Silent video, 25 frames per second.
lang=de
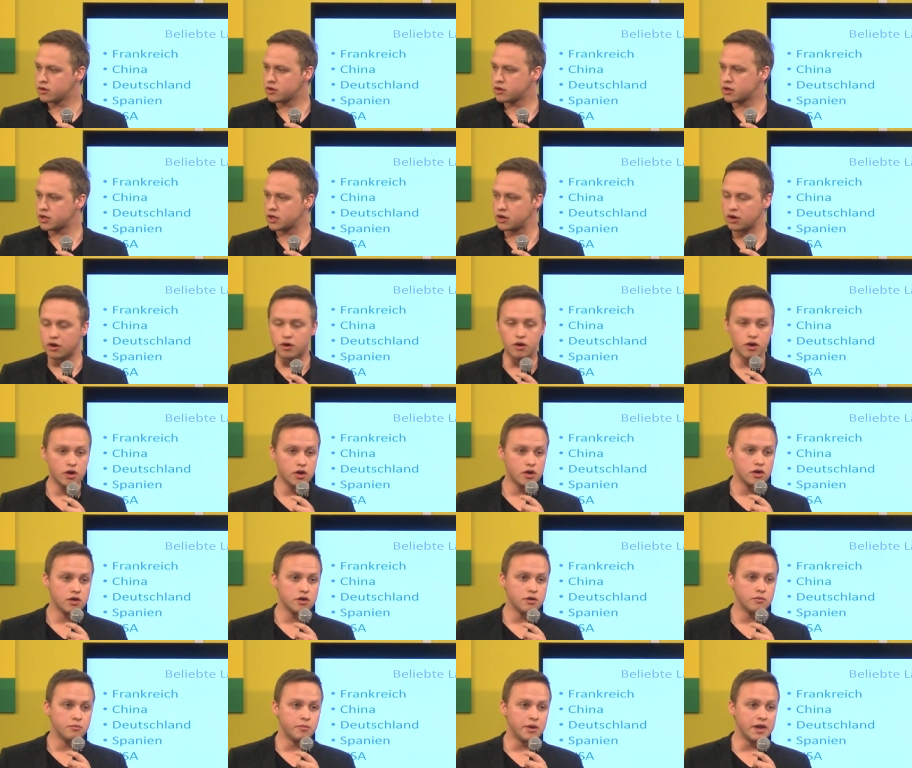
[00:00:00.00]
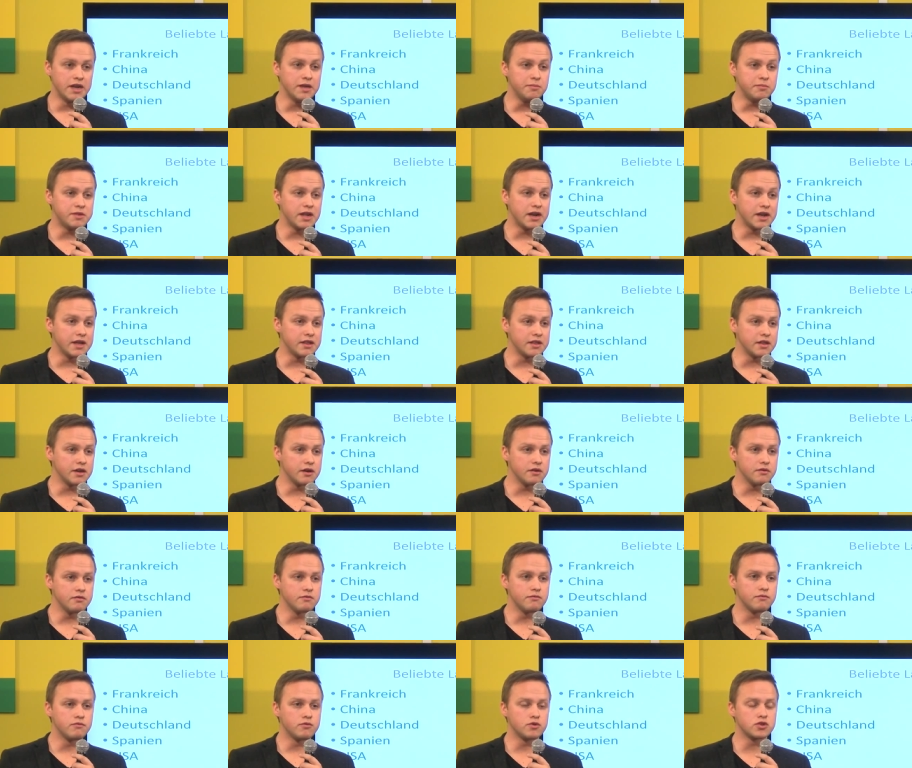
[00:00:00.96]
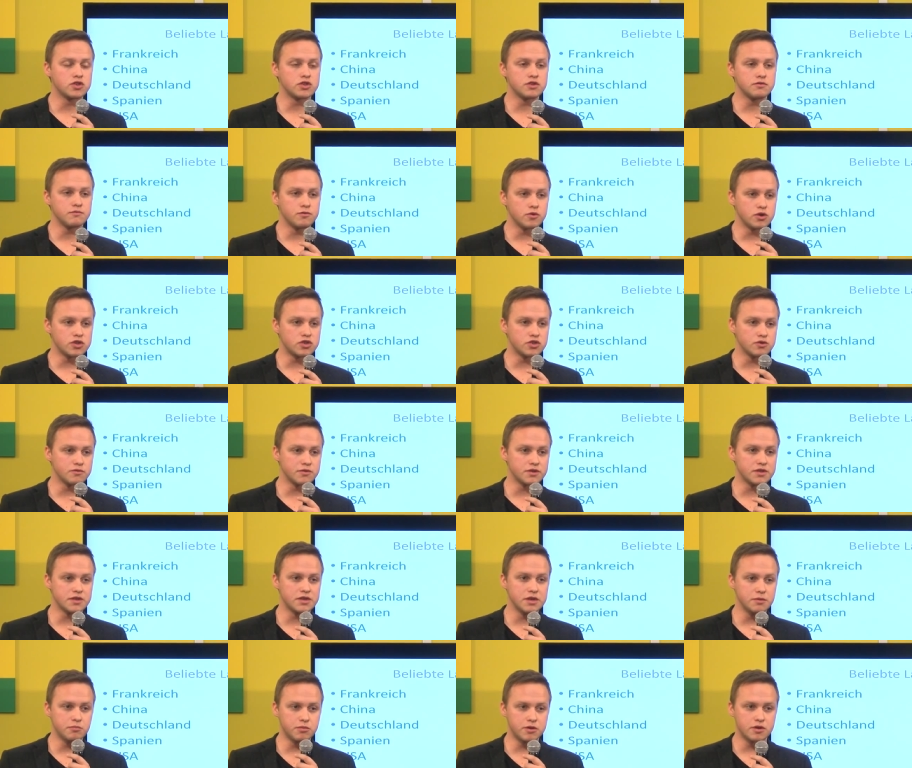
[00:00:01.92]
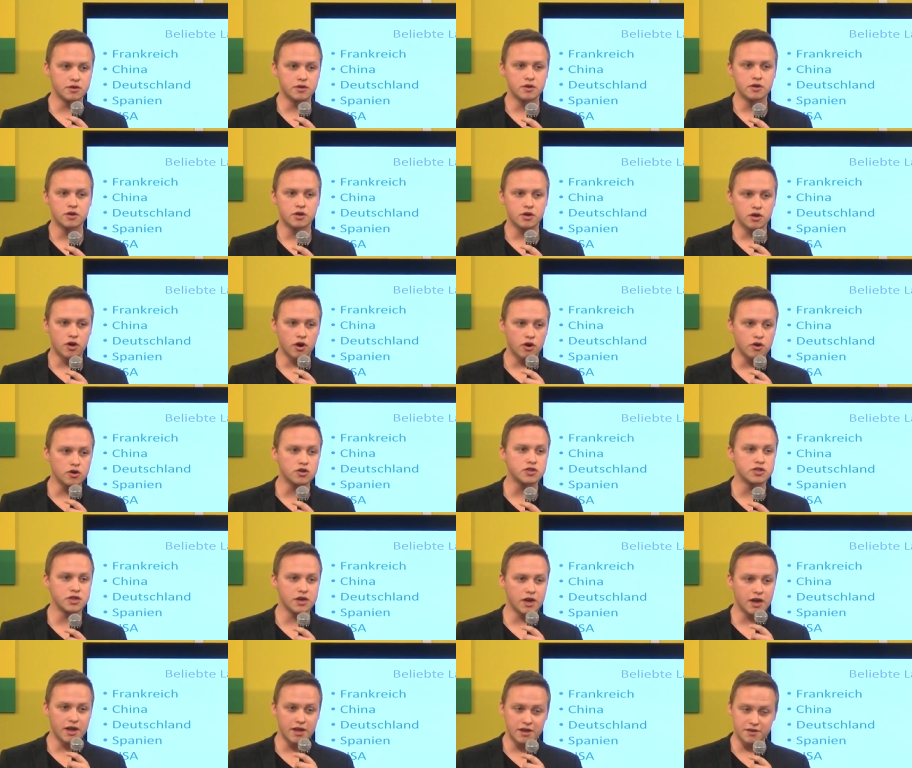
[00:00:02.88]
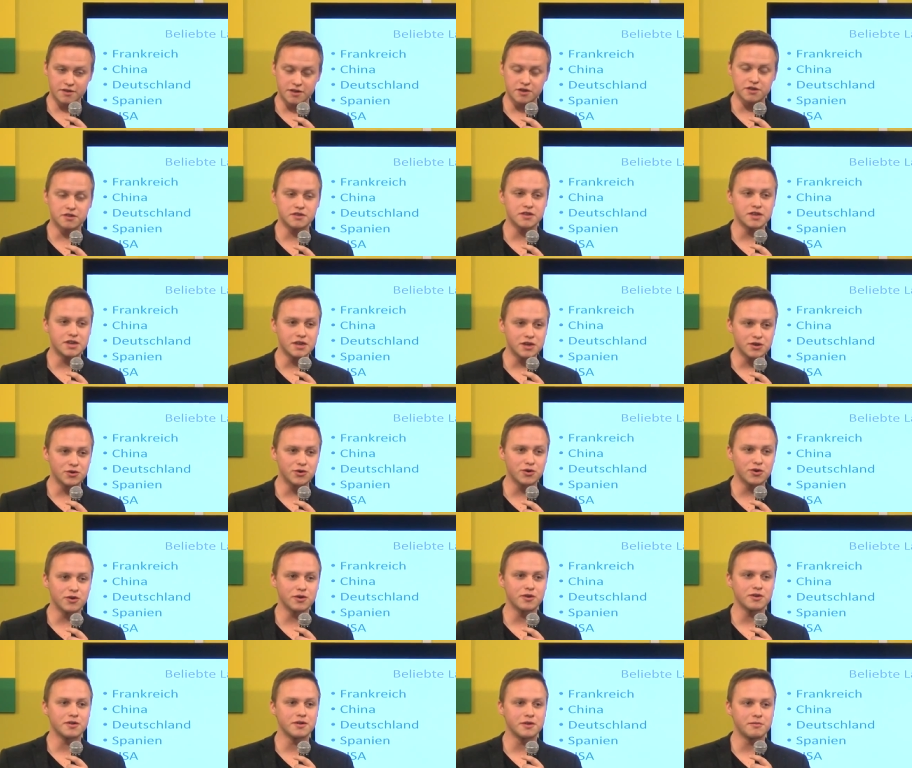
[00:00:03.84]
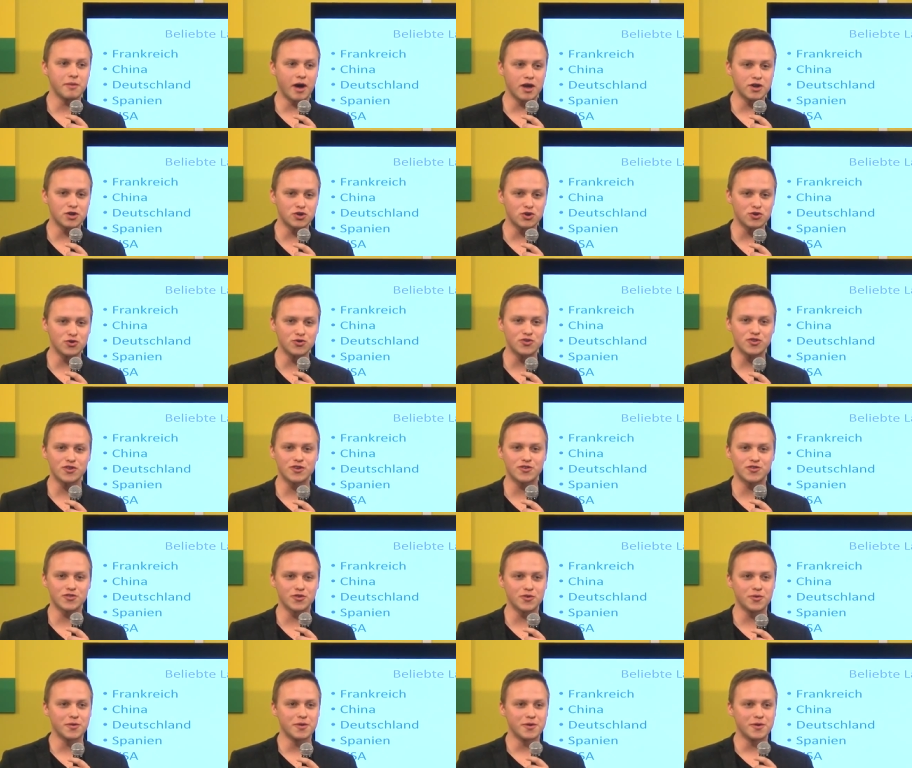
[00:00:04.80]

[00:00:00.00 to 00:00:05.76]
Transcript: genau, beliebte Länder, wo es sowas gibt. Kongs, die erklärt es euch sicher noch im Anschluss. Also